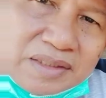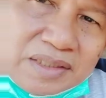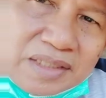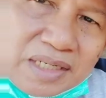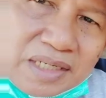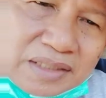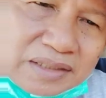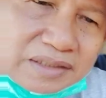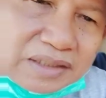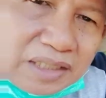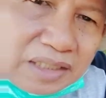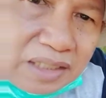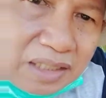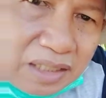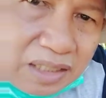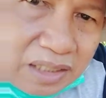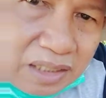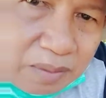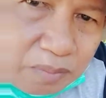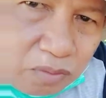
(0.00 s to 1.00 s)

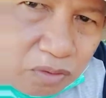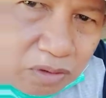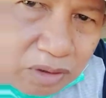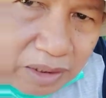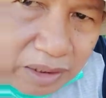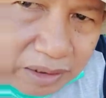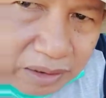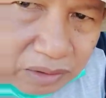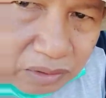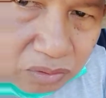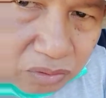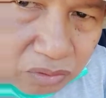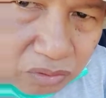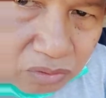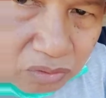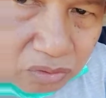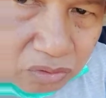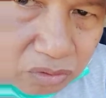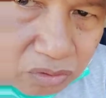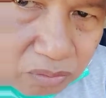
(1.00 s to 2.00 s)

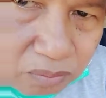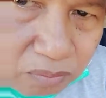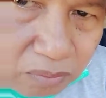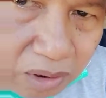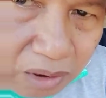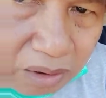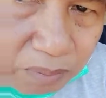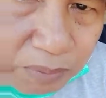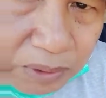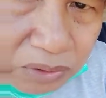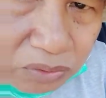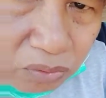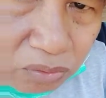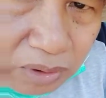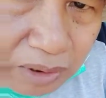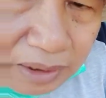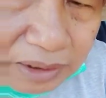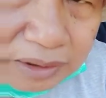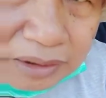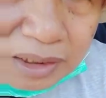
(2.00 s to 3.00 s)
Assalamualaikum
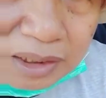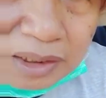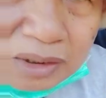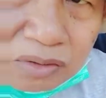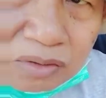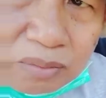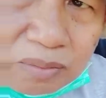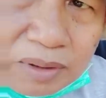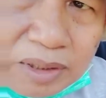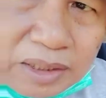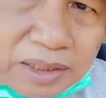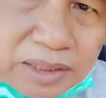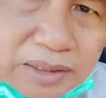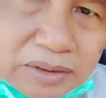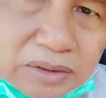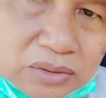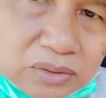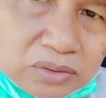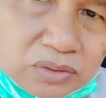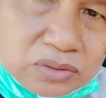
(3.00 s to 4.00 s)
warahmatullahi taala
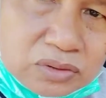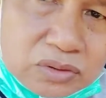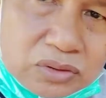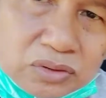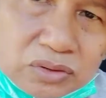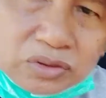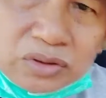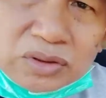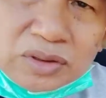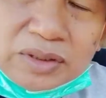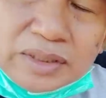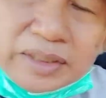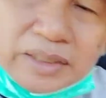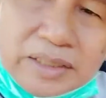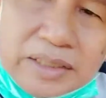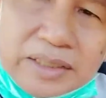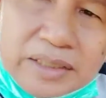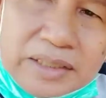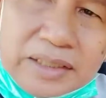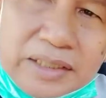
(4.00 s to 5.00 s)
wabarakatuh.
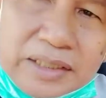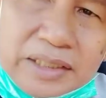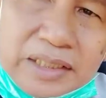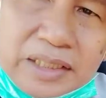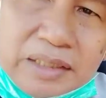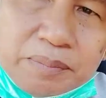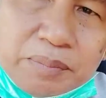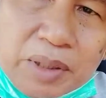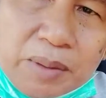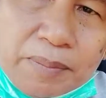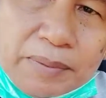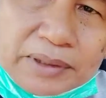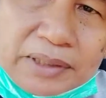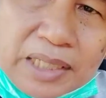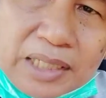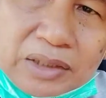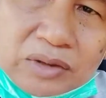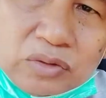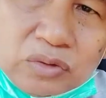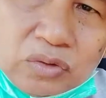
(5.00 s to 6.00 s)
Ini paman
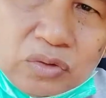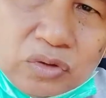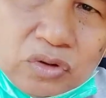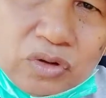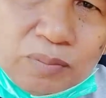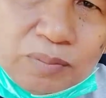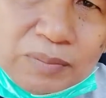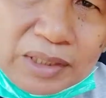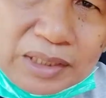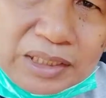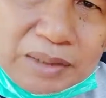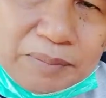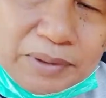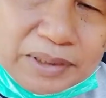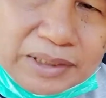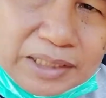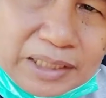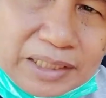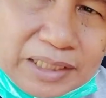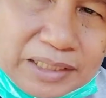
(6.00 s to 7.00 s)
Anom lagi
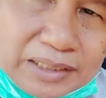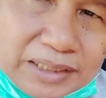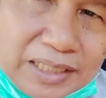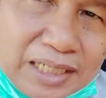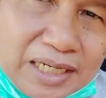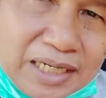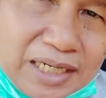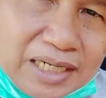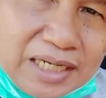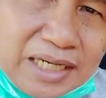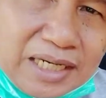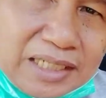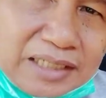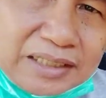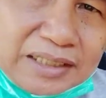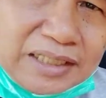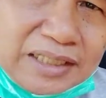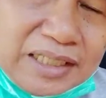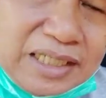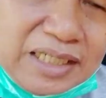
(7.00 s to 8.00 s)

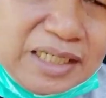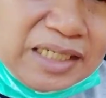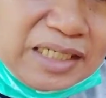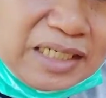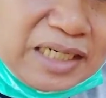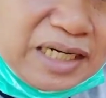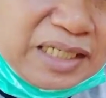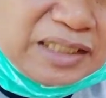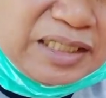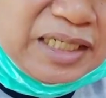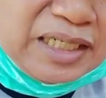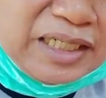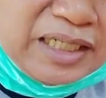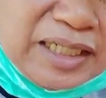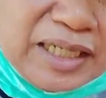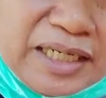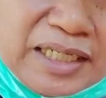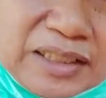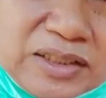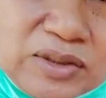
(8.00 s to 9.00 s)
berjalanan ke
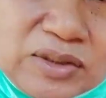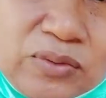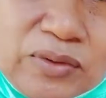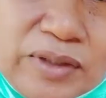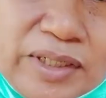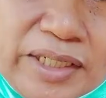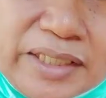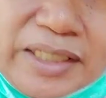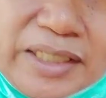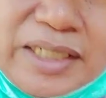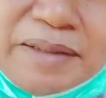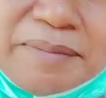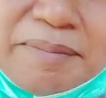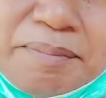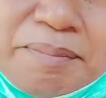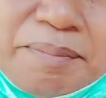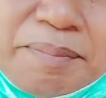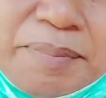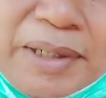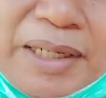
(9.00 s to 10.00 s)
daerah Sungai
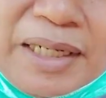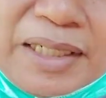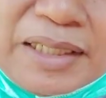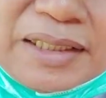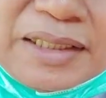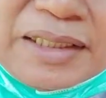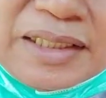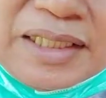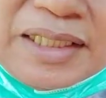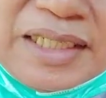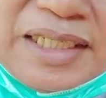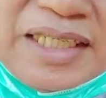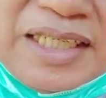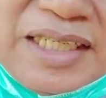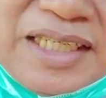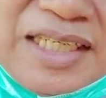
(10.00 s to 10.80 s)
Gempak. Nah.